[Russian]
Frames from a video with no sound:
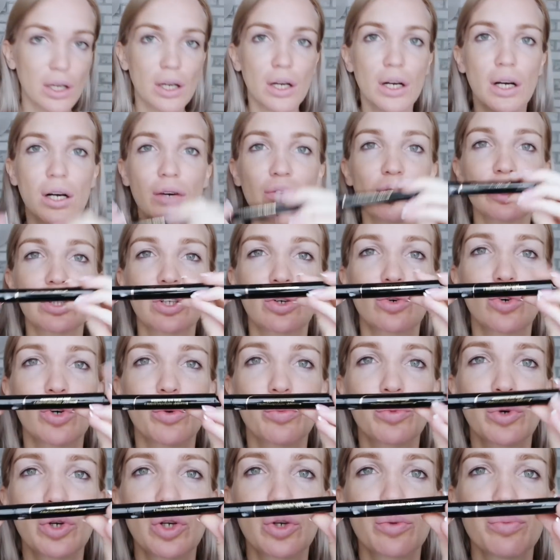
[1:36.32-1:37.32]
а, вот такой
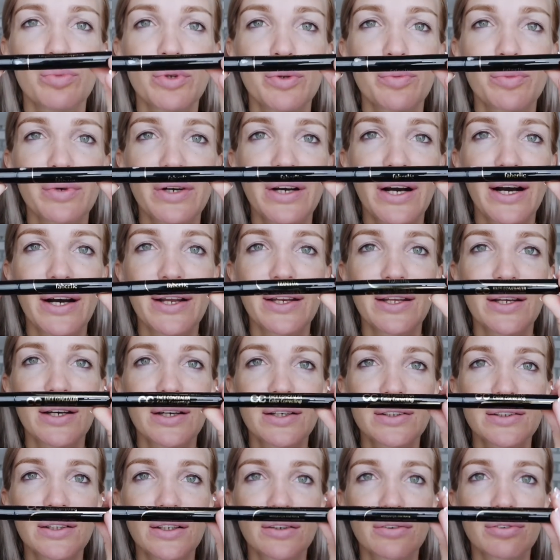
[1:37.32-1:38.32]
мой любимый
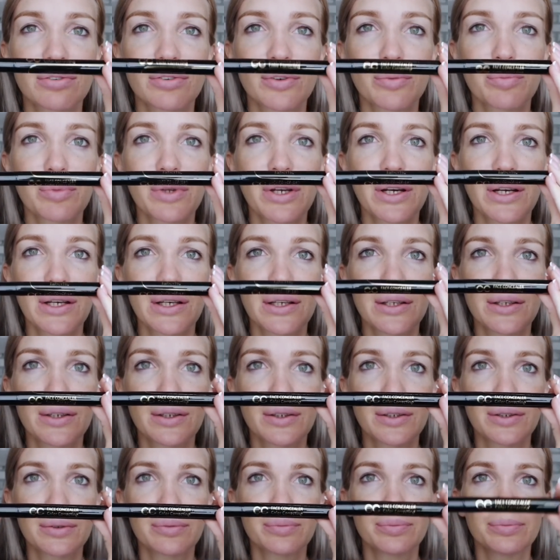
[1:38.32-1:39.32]
корректор
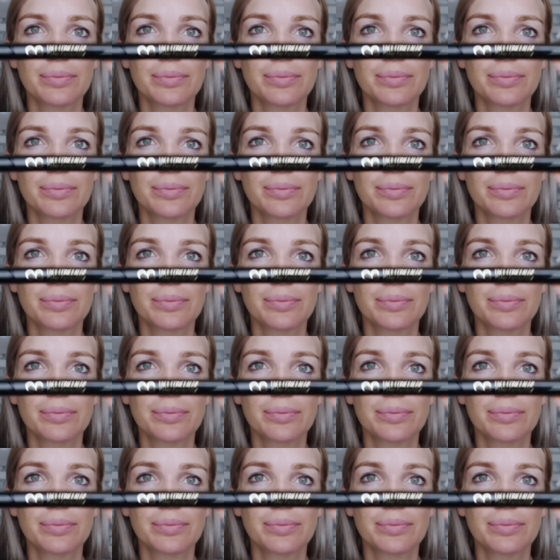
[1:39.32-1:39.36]
Фаберлик.